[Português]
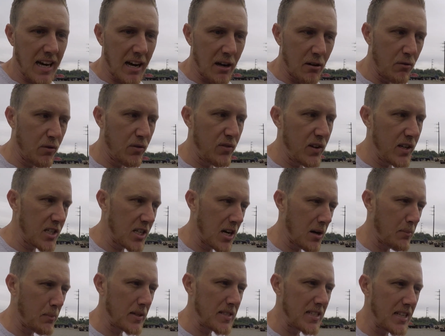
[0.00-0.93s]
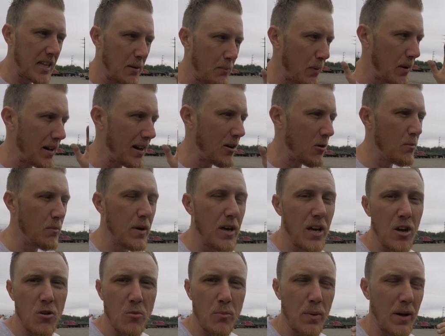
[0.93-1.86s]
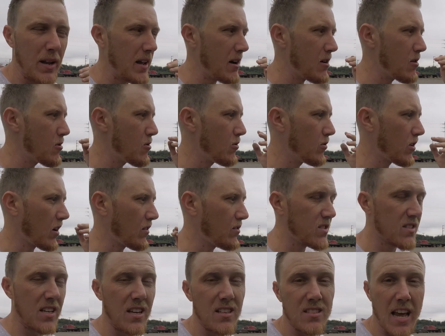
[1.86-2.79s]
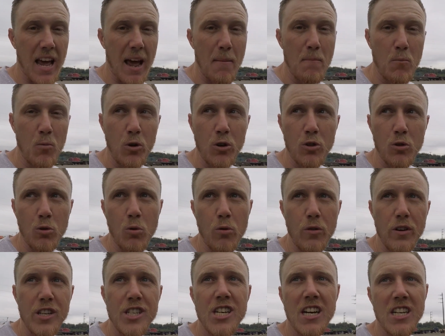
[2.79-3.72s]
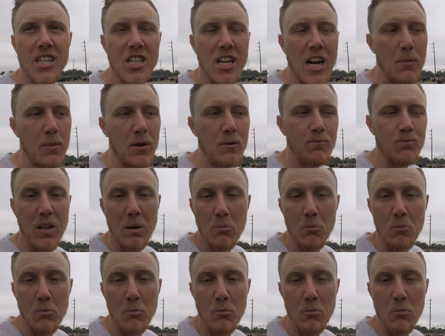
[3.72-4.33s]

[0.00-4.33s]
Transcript: Aro 20, rapaziada, é pneu 1000, pneu 900, é muito ruim de achar, mano.